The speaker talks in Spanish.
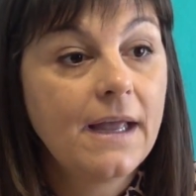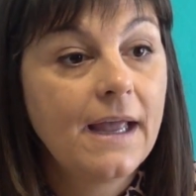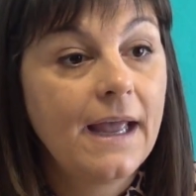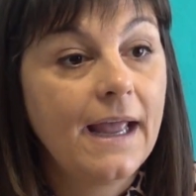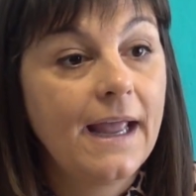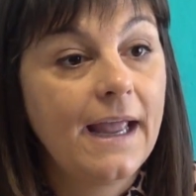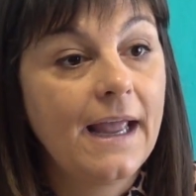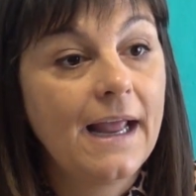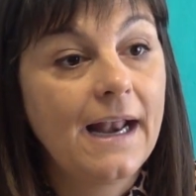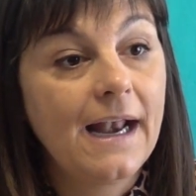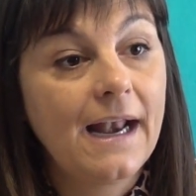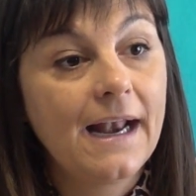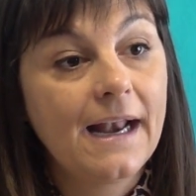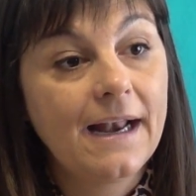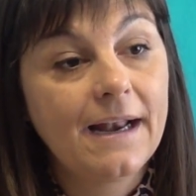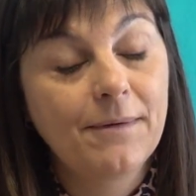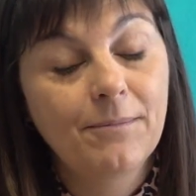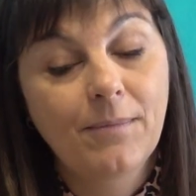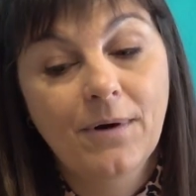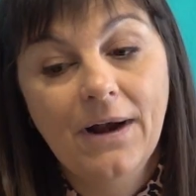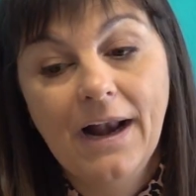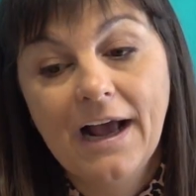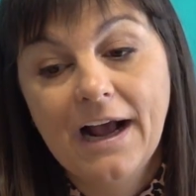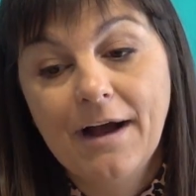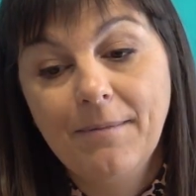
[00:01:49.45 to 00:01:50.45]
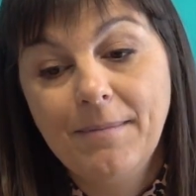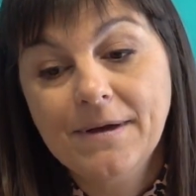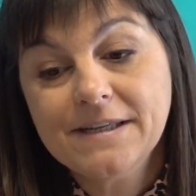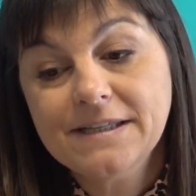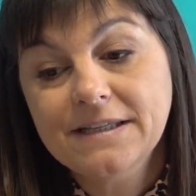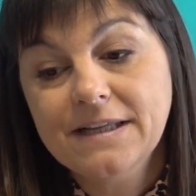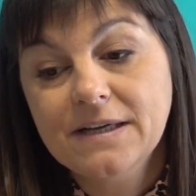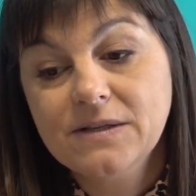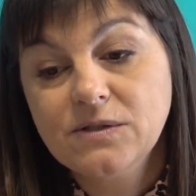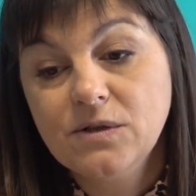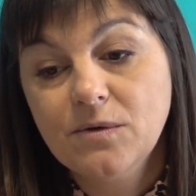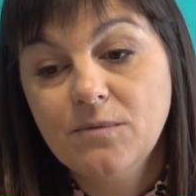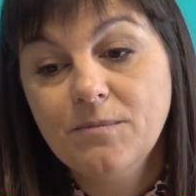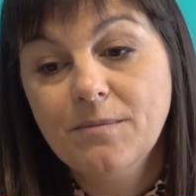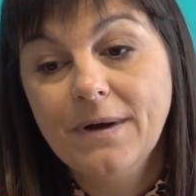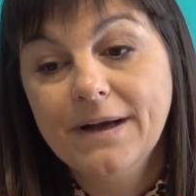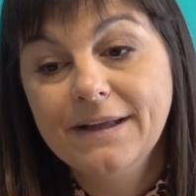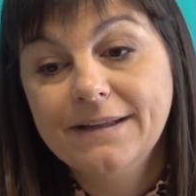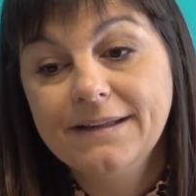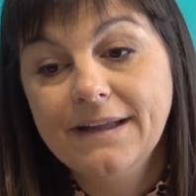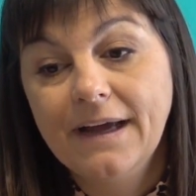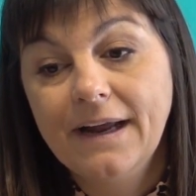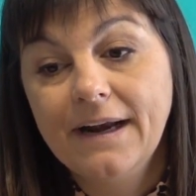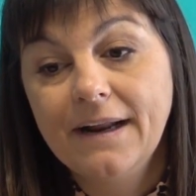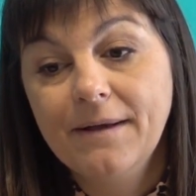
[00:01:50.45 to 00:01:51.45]
la capacitación va a
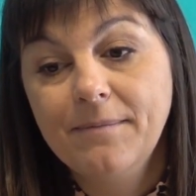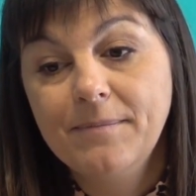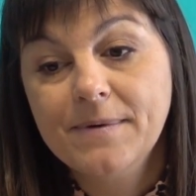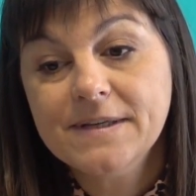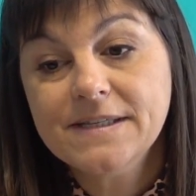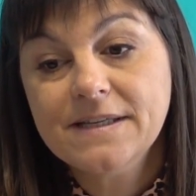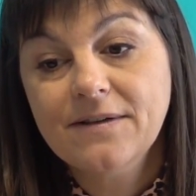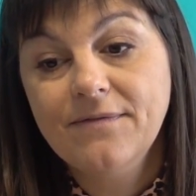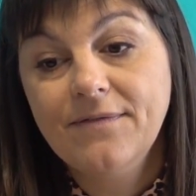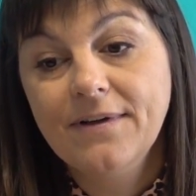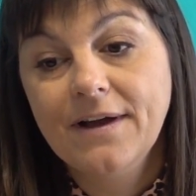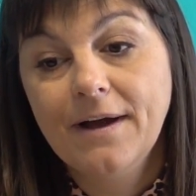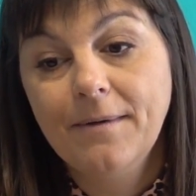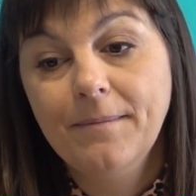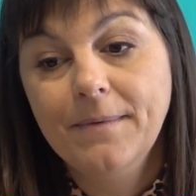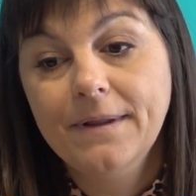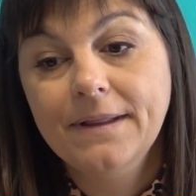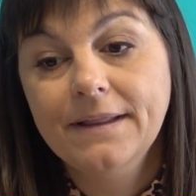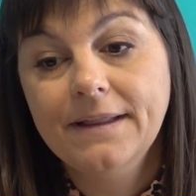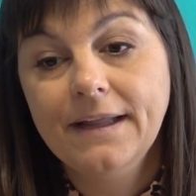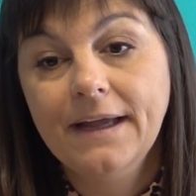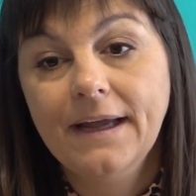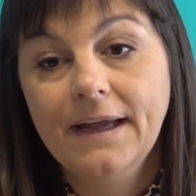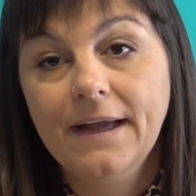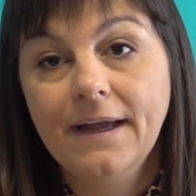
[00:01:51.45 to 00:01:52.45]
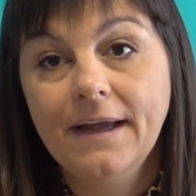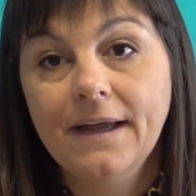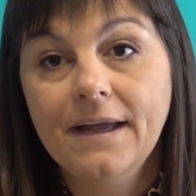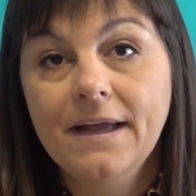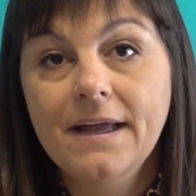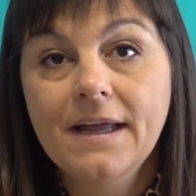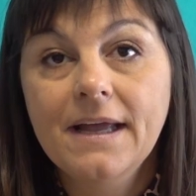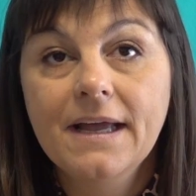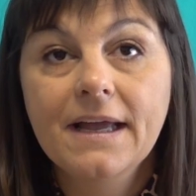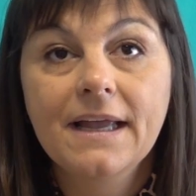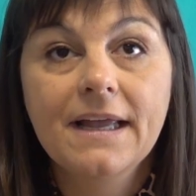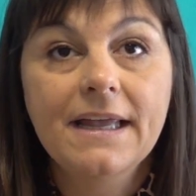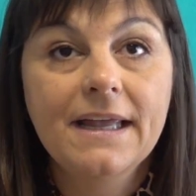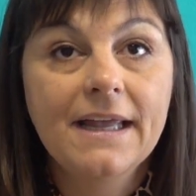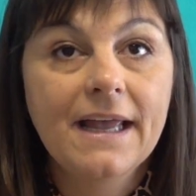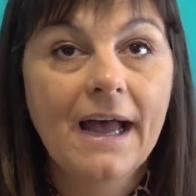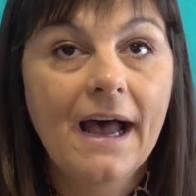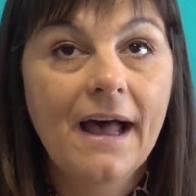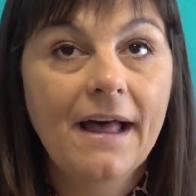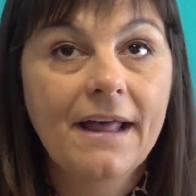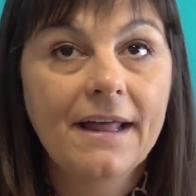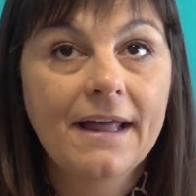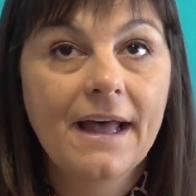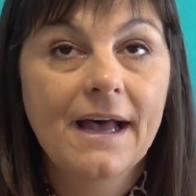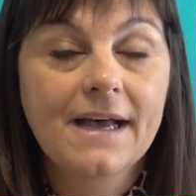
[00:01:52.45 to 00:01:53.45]
estar específicamente
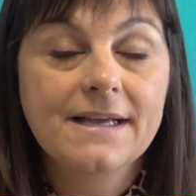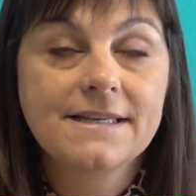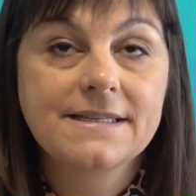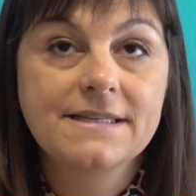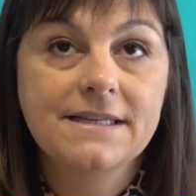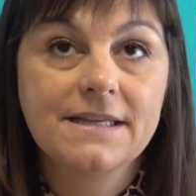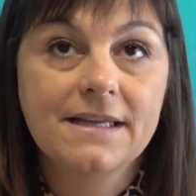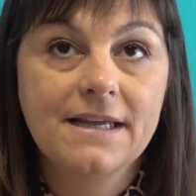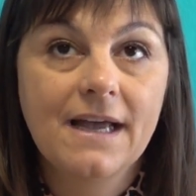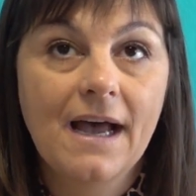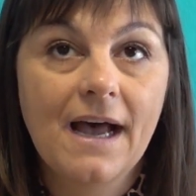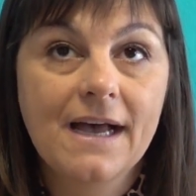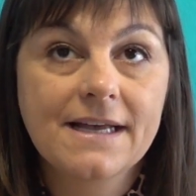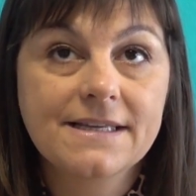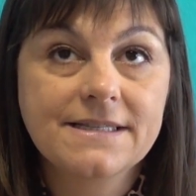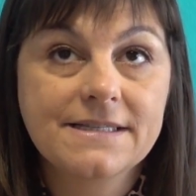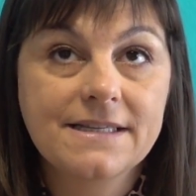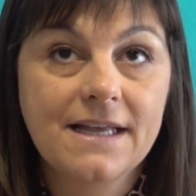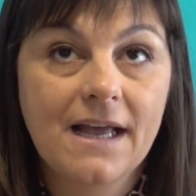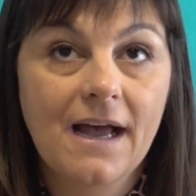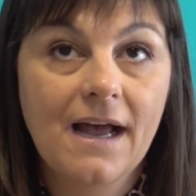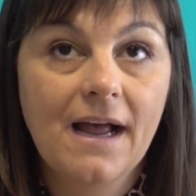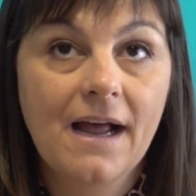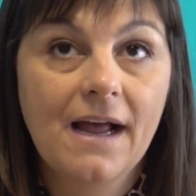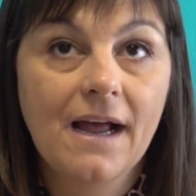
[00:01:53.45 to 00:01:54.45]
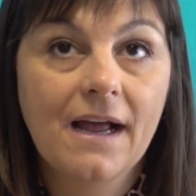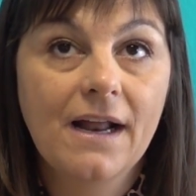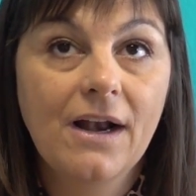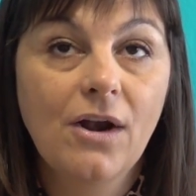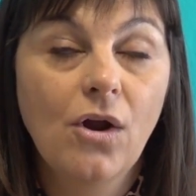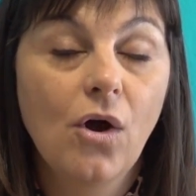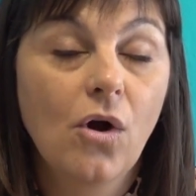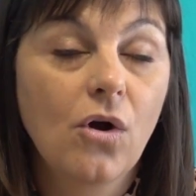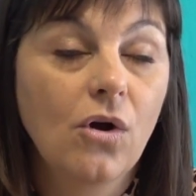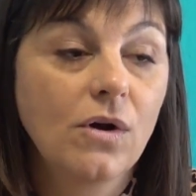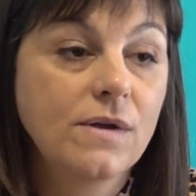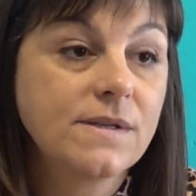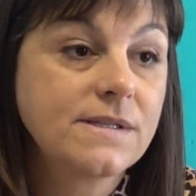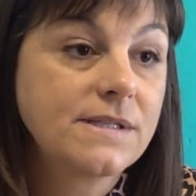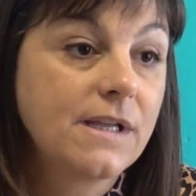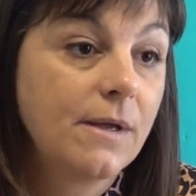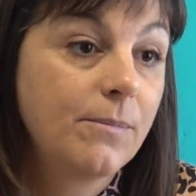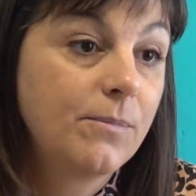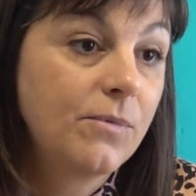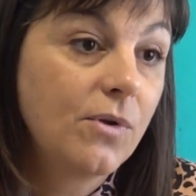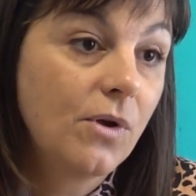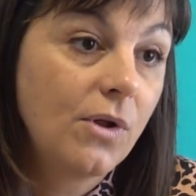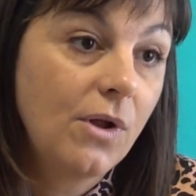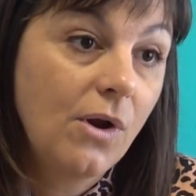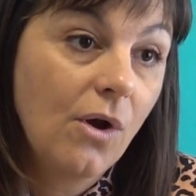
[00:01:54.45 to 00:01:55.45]
guiada hacia, los
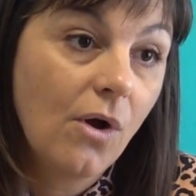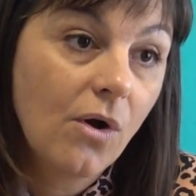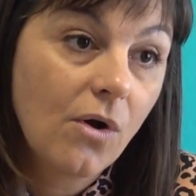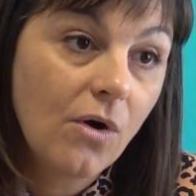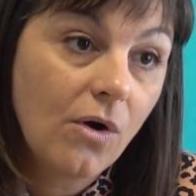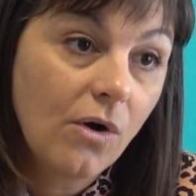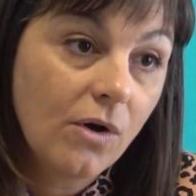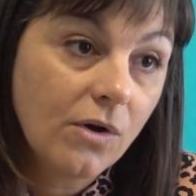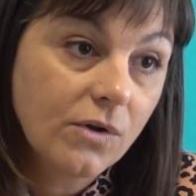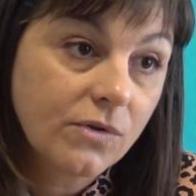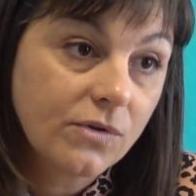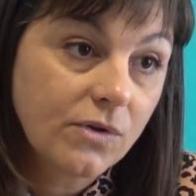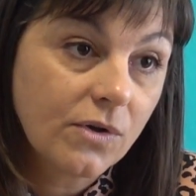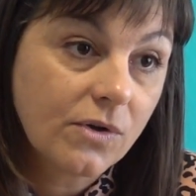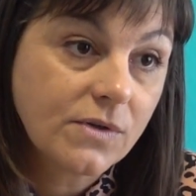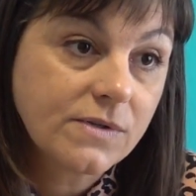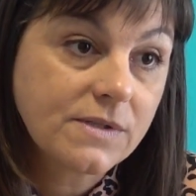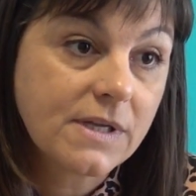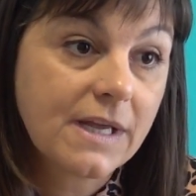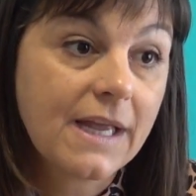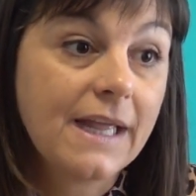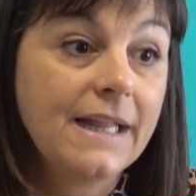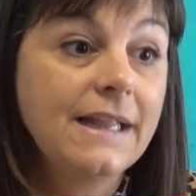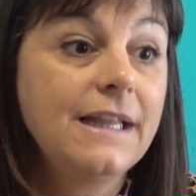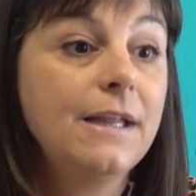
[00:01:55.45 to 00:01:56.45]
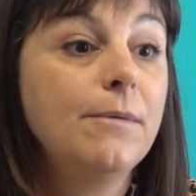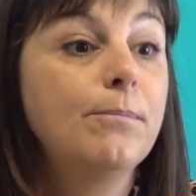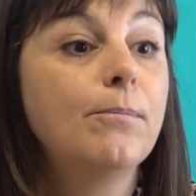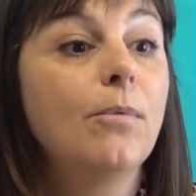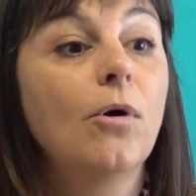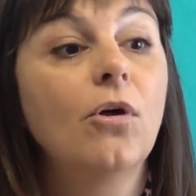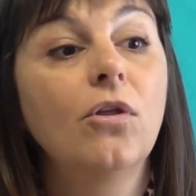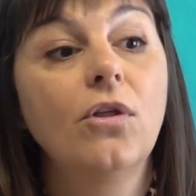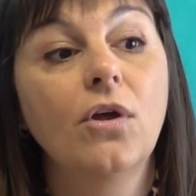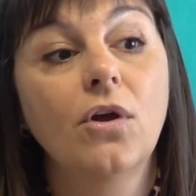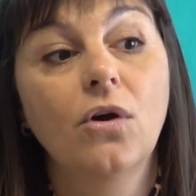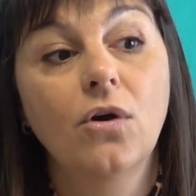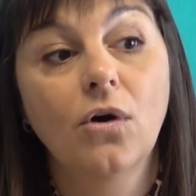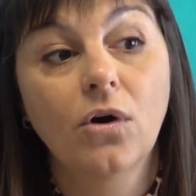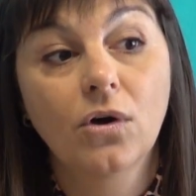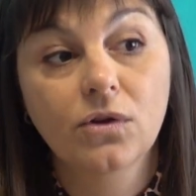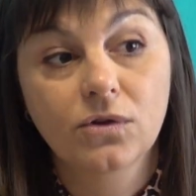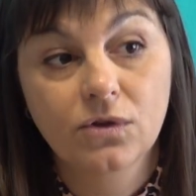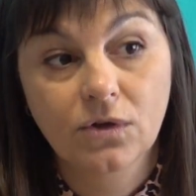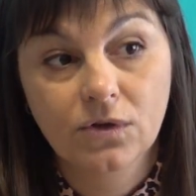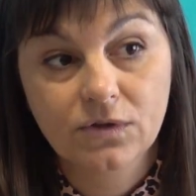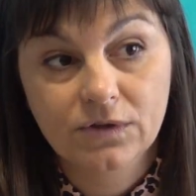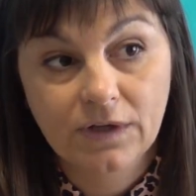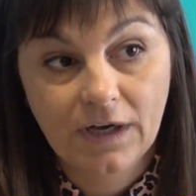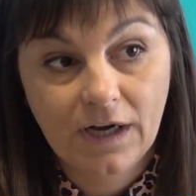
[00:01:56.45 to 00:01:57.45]
conceptos de los costos, qué tipos de
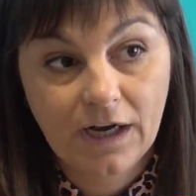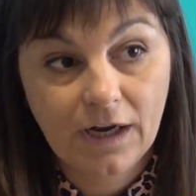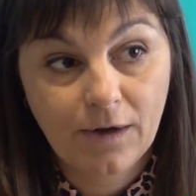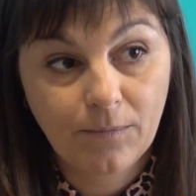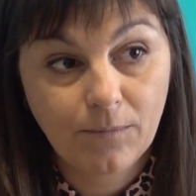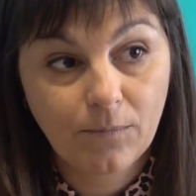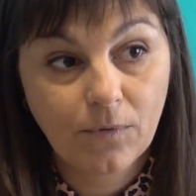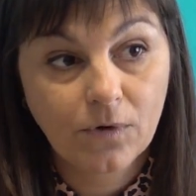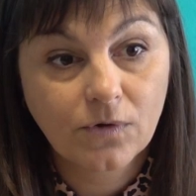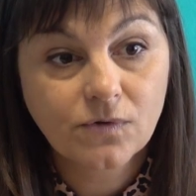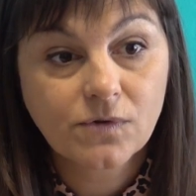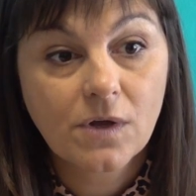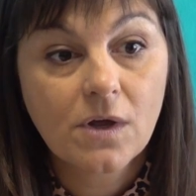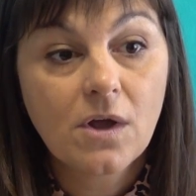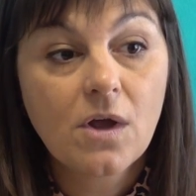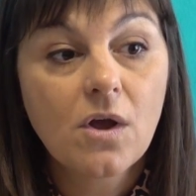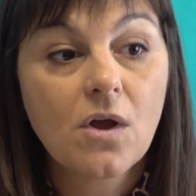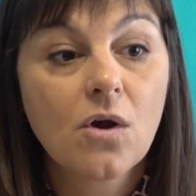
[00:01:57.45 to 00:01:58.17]
costos tenemos,